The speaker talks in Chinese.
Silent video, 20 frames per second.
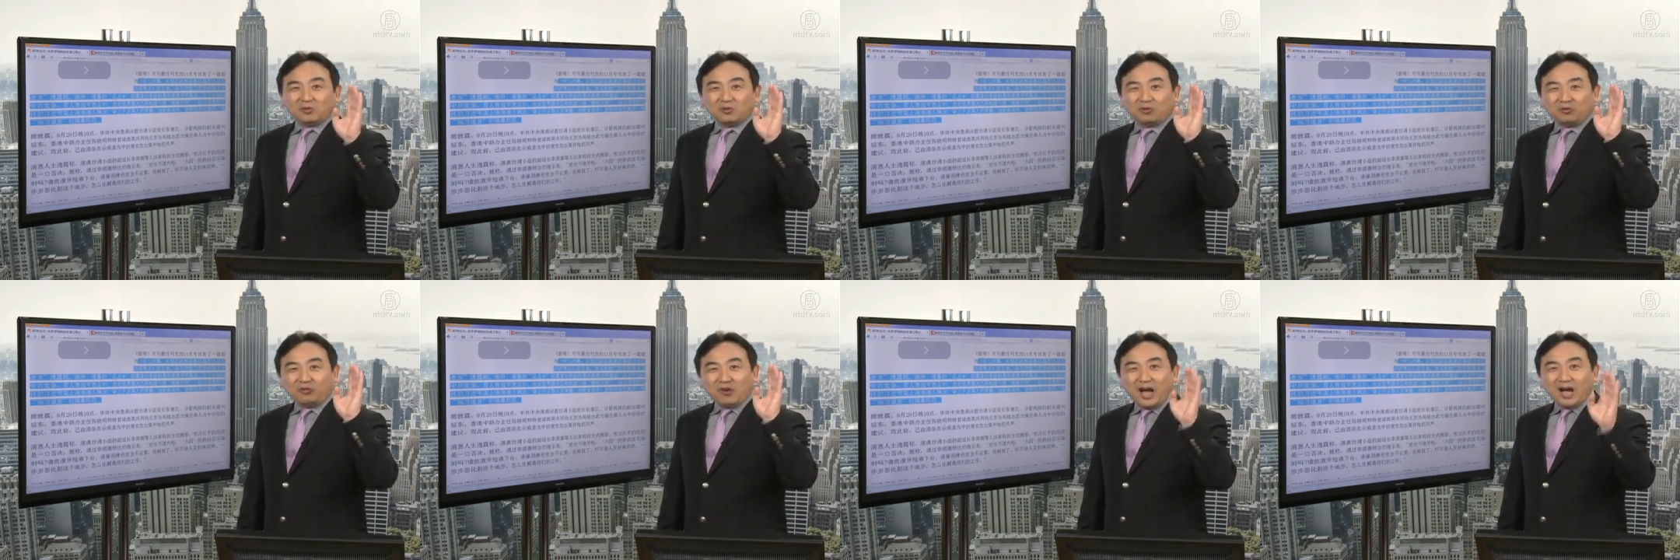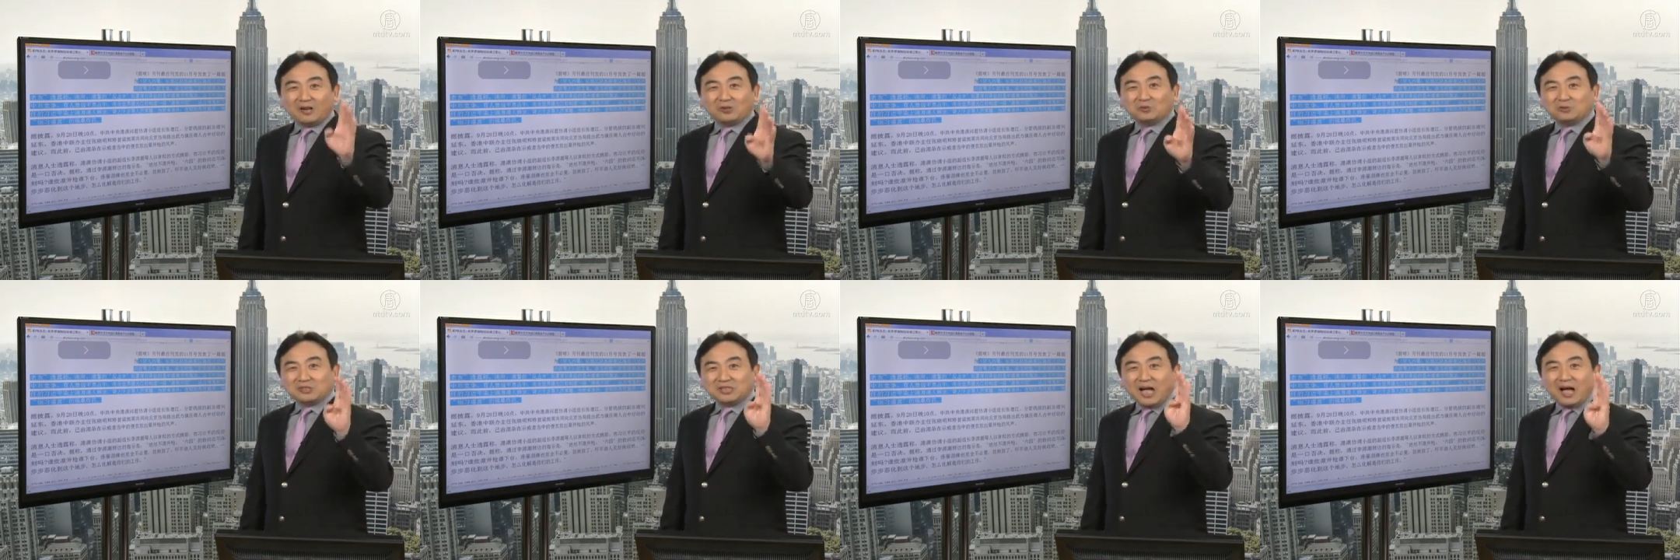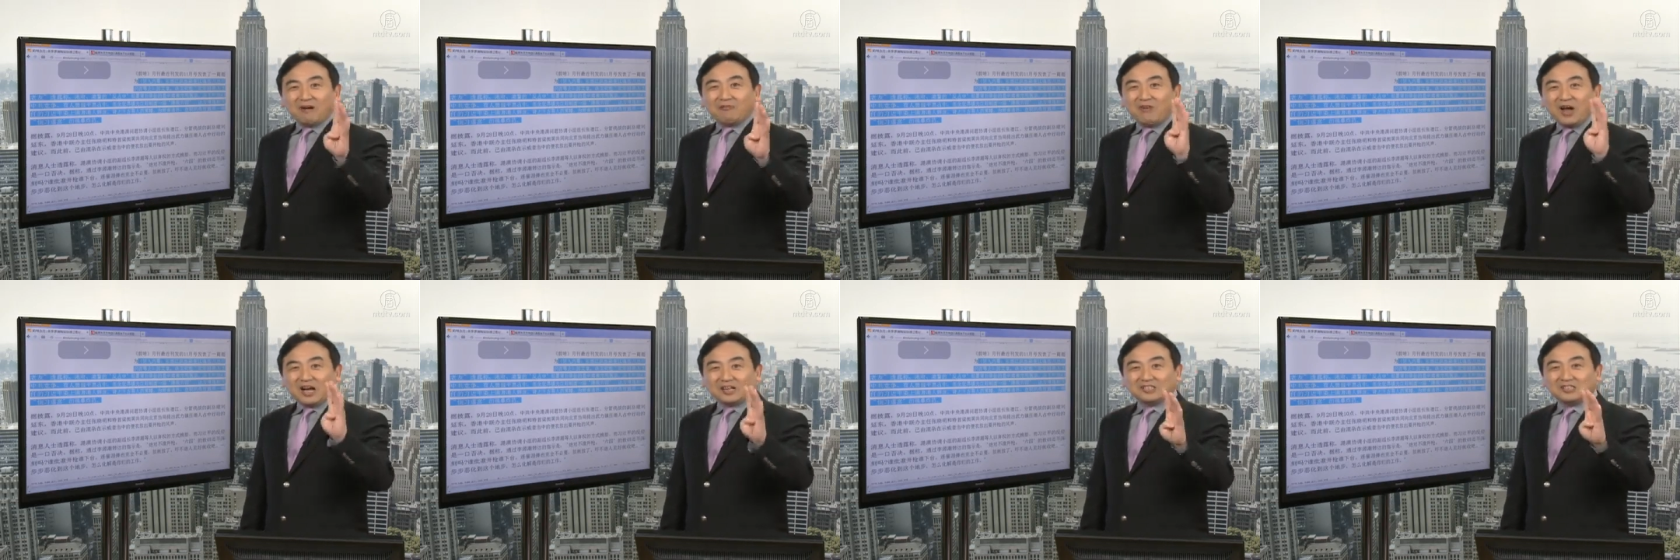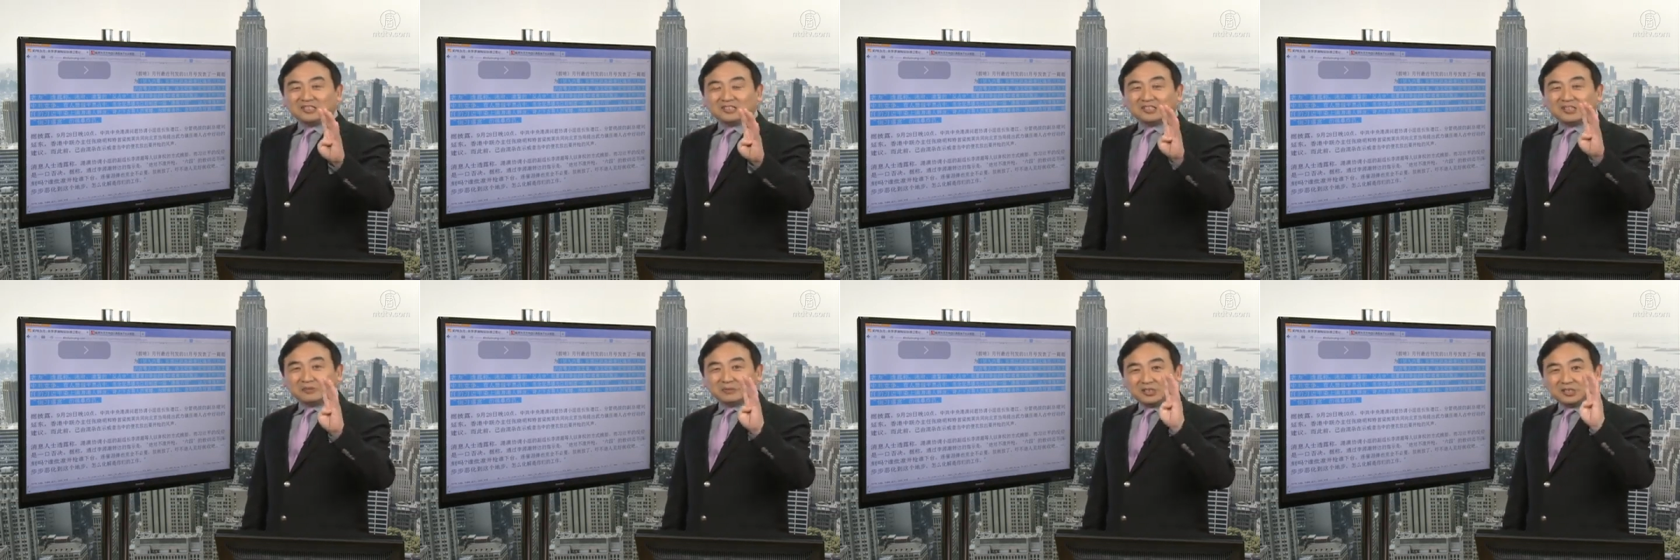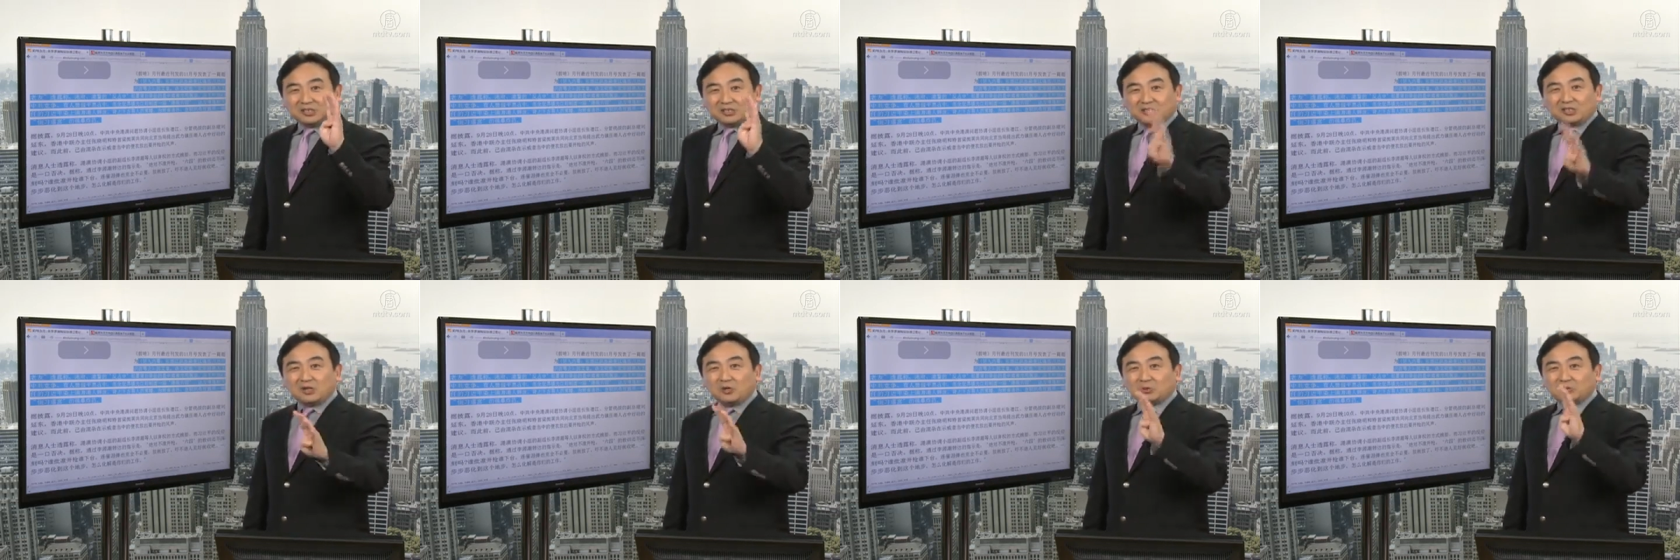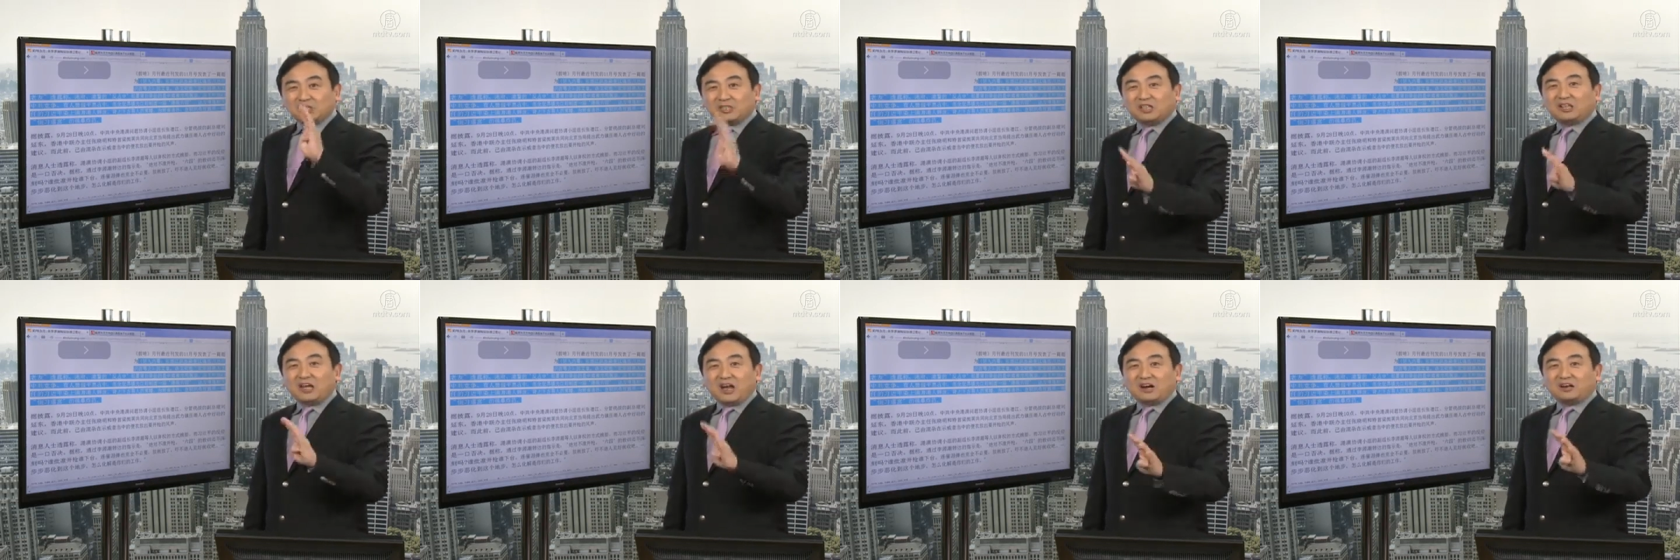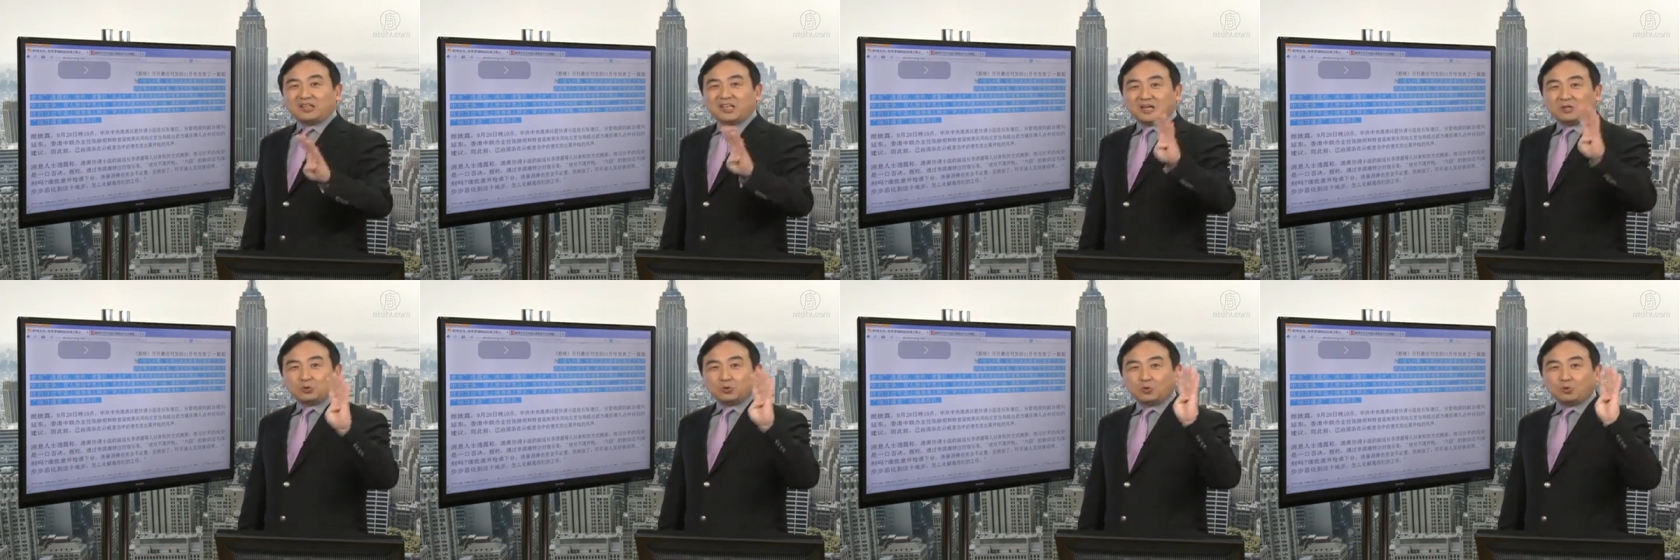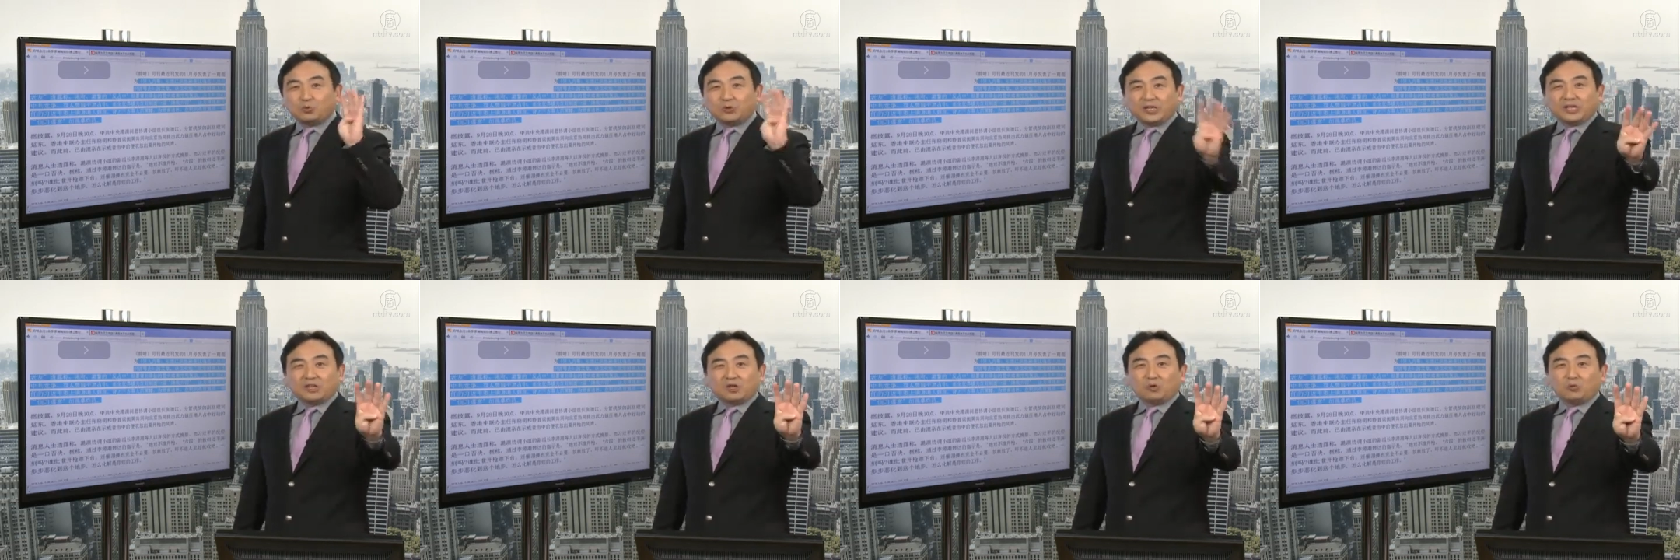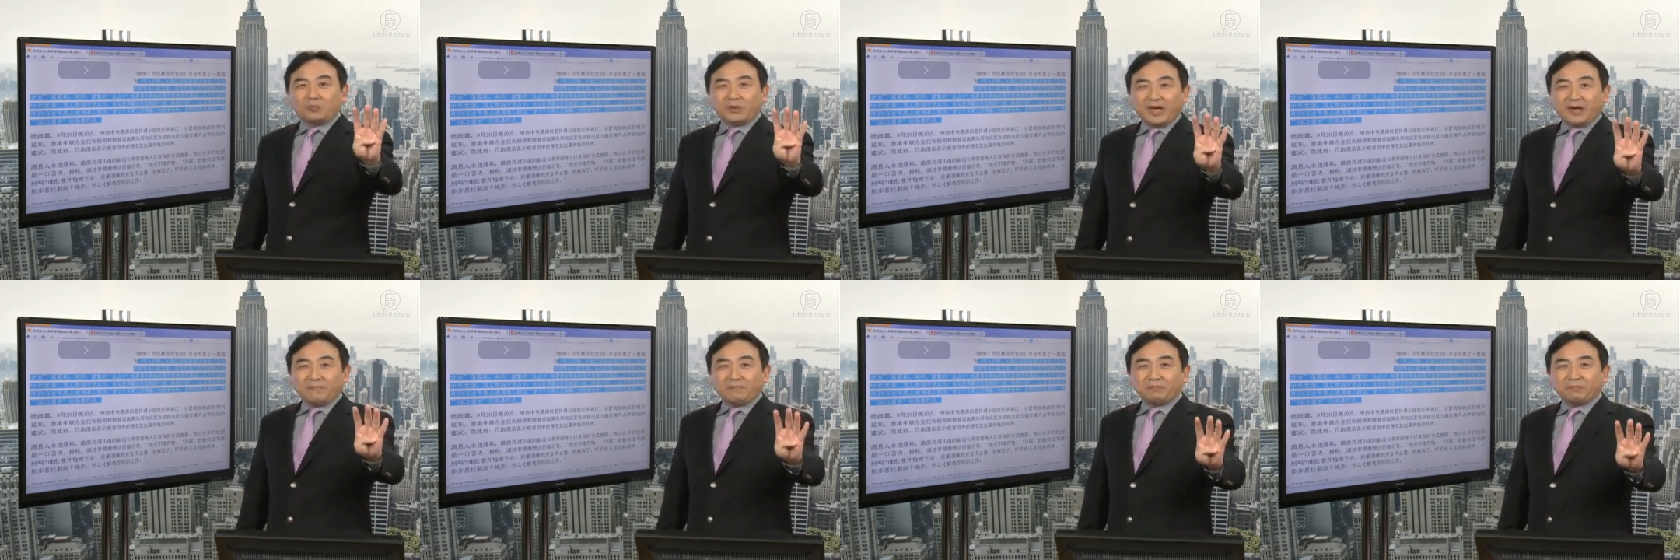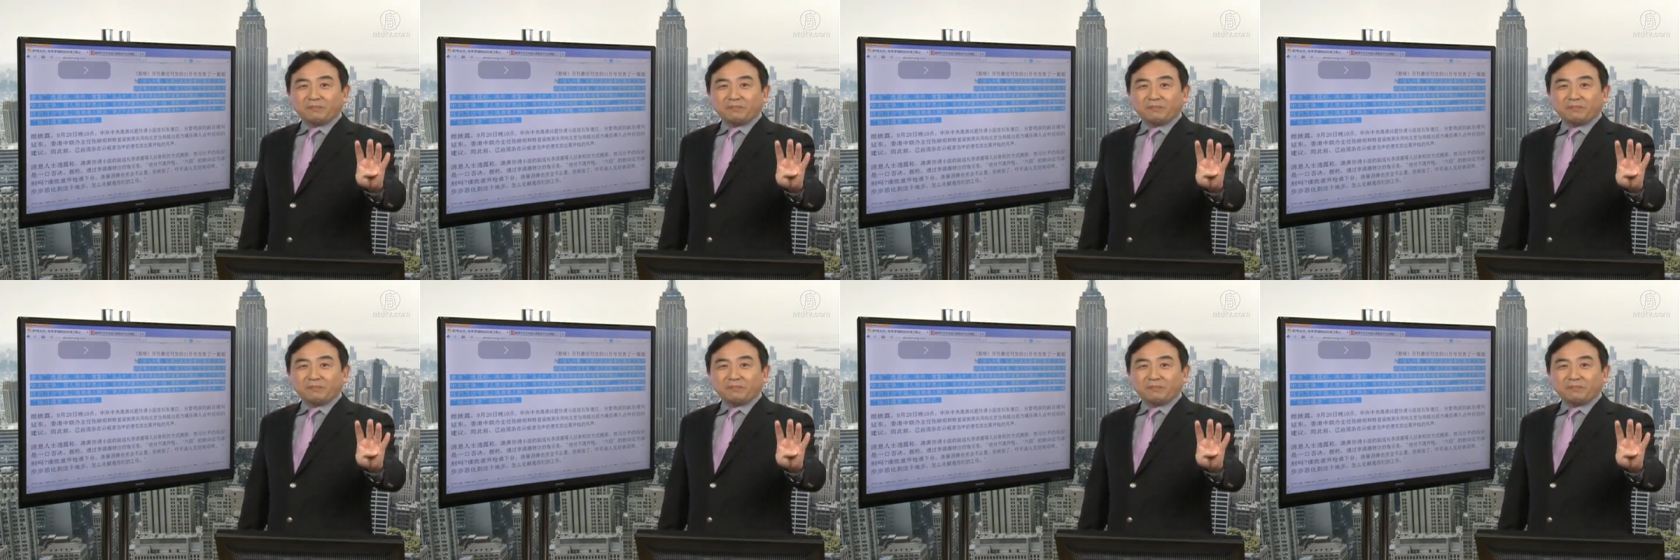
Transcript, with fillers: 法轮大法日的之后的第二天故意露面，